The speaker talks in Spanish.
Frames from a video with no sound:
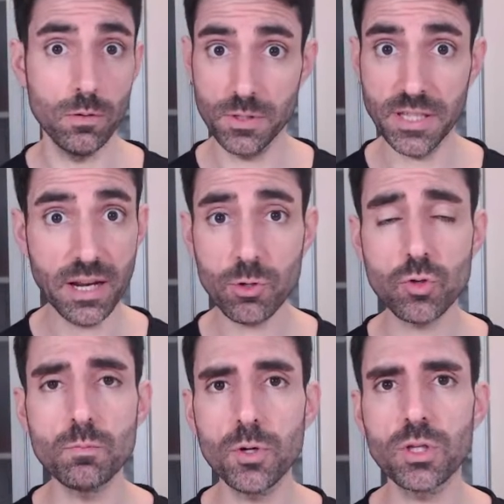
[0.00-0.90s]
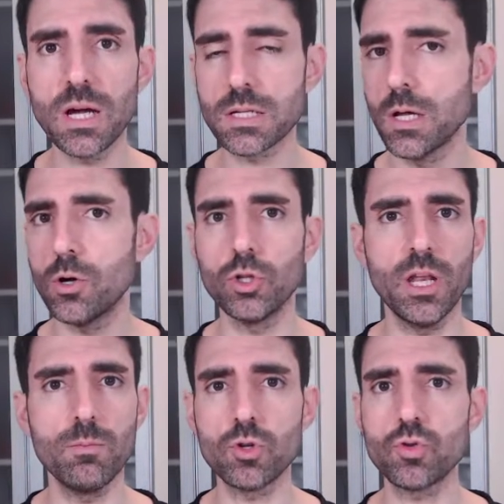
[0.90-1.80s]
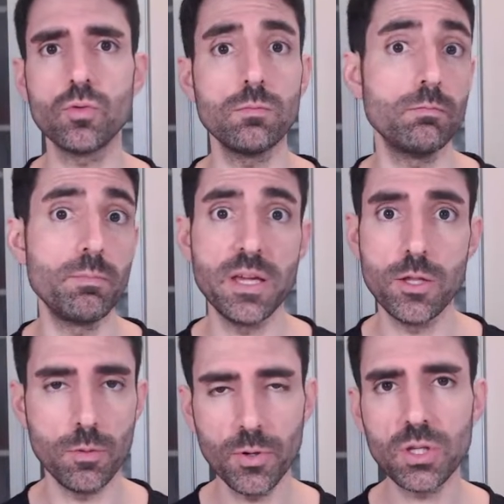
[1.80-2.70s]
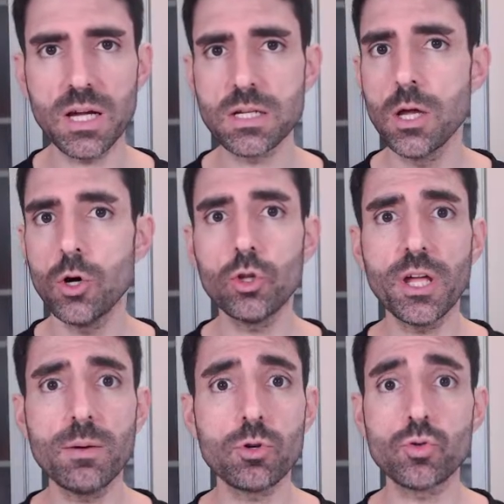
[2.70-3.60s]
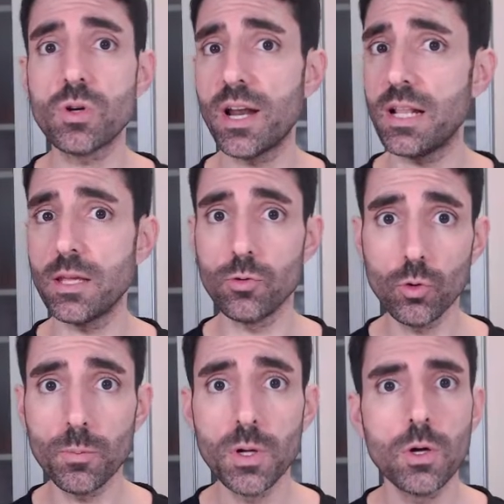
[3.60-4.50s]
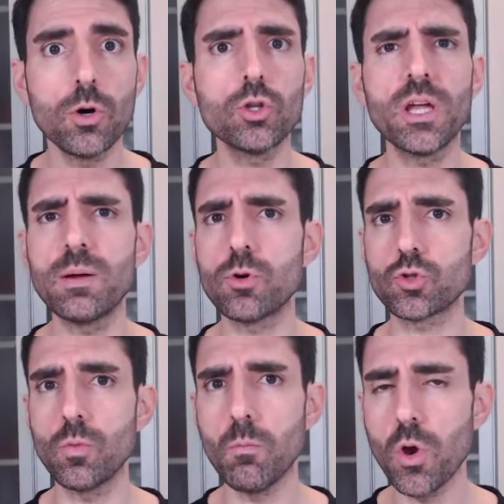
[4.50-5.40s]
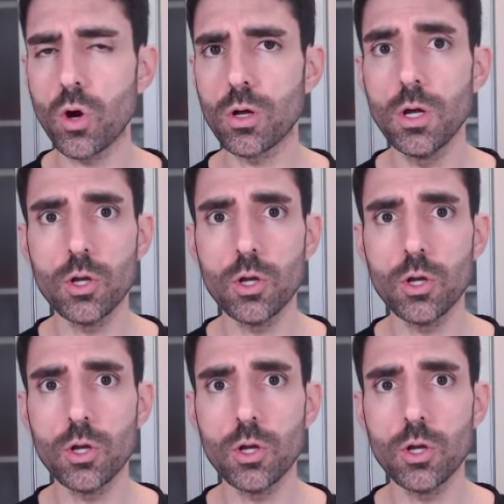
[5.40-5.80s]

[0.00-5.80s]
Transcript: Si tenemos un podcast, o tenemos un video podcast, o tenemos un canal de YouTube, o tenemos un blog,